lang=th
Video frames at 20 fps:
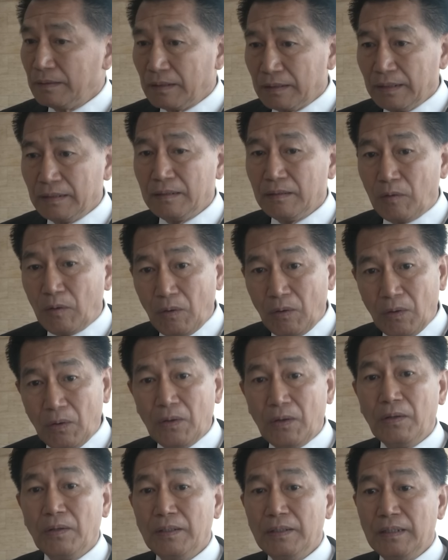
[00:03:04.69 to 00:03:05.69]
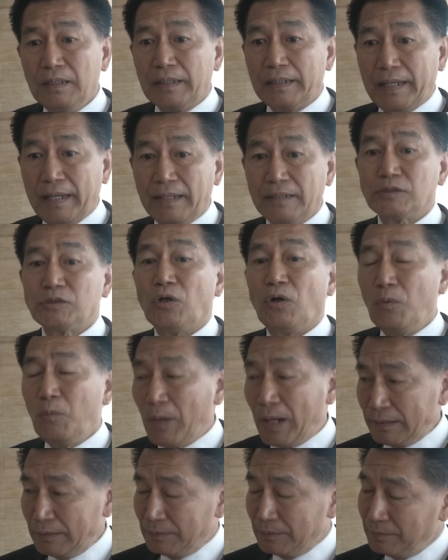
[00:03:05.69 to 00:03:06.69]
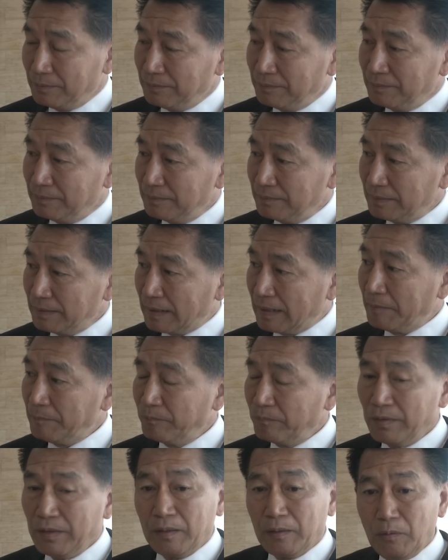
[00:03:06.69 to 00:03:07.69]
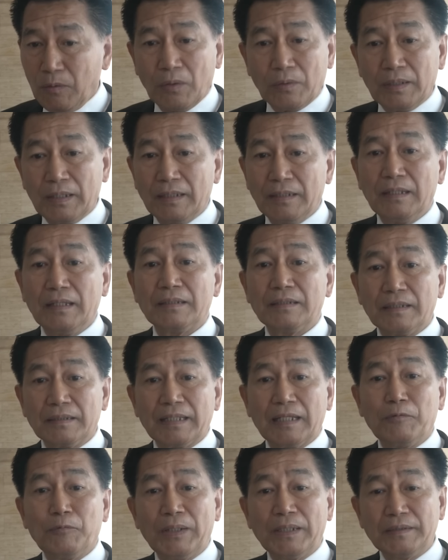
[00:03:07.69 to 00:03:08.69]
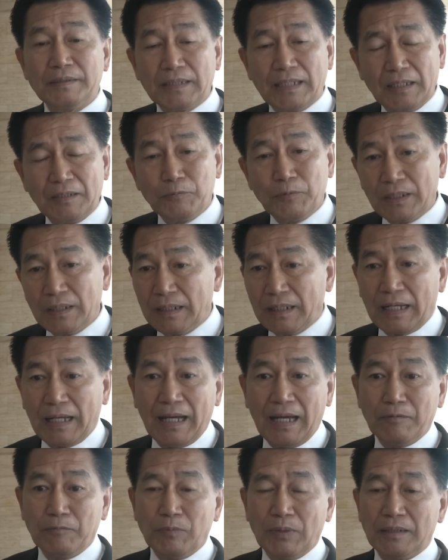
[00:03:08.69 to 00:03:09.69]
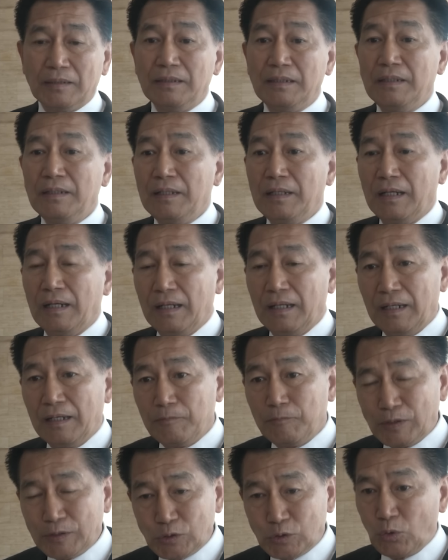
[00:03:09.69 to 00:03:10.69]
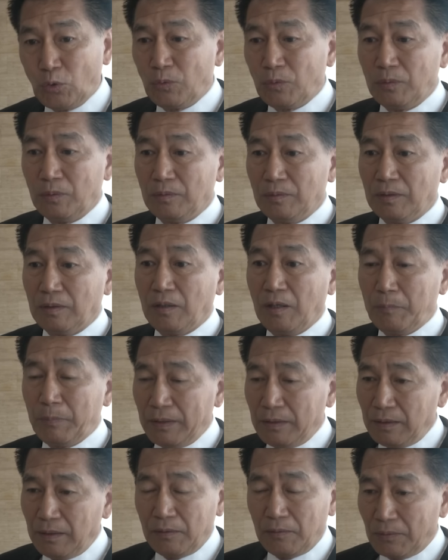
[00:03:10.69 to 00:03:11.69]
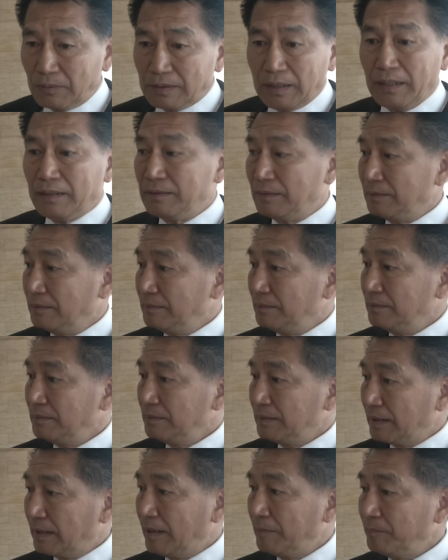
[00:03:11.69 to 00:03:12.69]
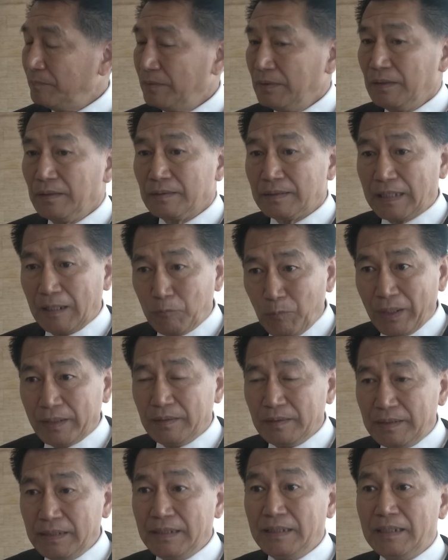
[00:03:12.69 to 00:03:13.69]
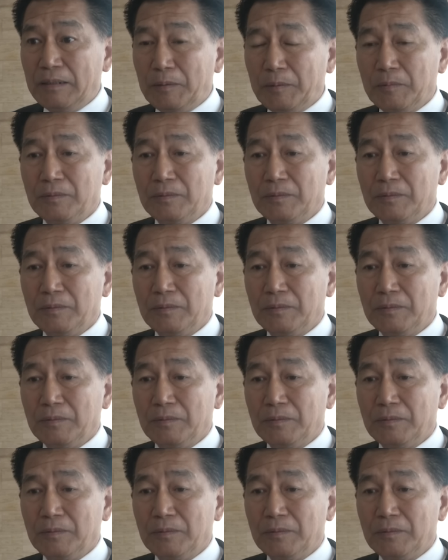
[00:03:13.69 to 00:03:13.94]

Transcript: อันนั้นเนี่ยขอแค่สองวันนะครับนอกนั้นนะตั้งแต่วันจันทร์วันอังคารวันวันศุกร์ก็เป็นเรื่องของท่านนะครับแต่วันที่